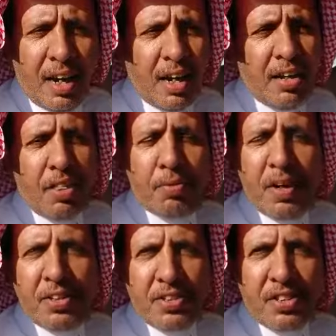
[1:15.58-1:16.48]
انا لي
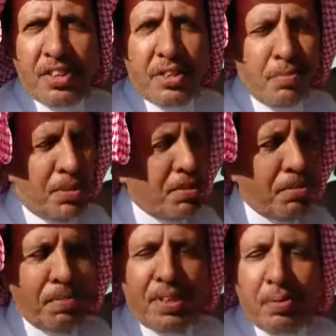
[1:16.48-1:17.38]
ثمان سنين من
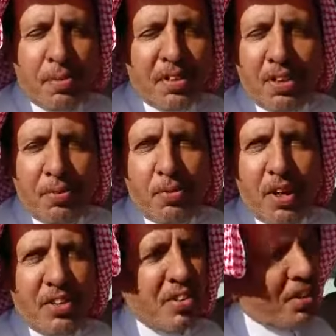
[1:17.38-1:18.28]
سبته مختف
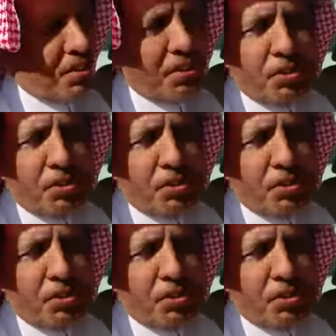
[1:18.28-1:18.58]
ولا سرني